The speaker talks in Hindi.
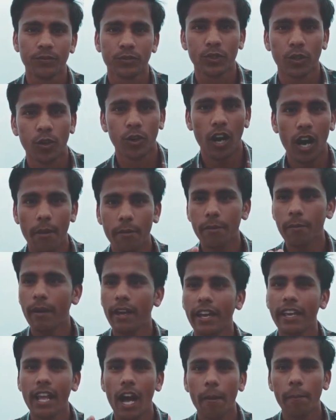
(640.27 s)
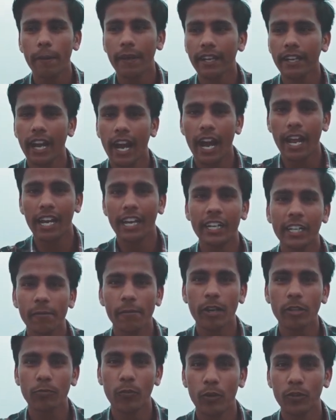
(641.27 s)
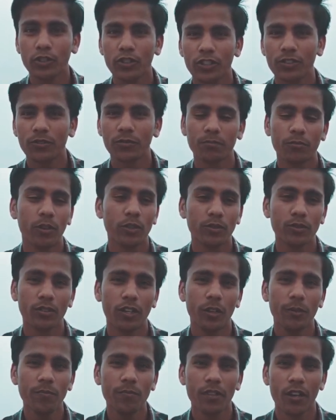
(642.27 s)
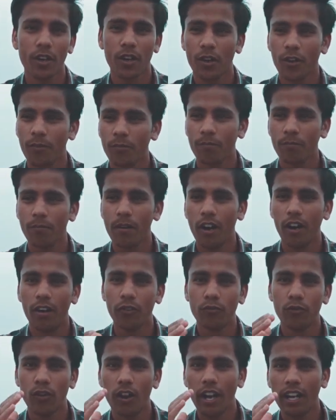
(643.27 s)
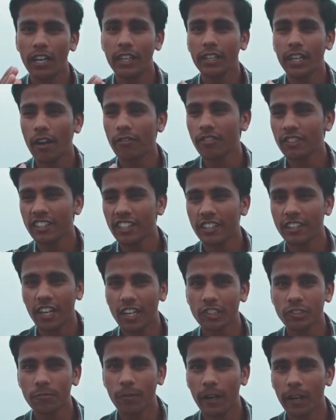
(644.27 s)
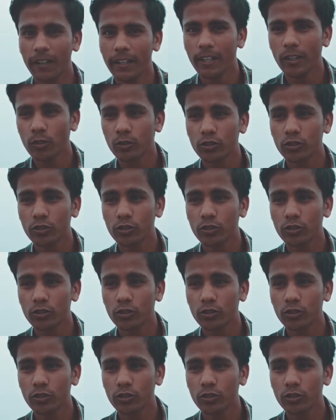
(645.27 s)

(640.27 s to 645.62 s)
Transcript: तो अभी मैं यहाँ पे एक आइलैंड के पास पहुँच पहुँच चुका हूँ वो आइलैंड काफ़ी ज़्यादा ट्रांसपेरेंट है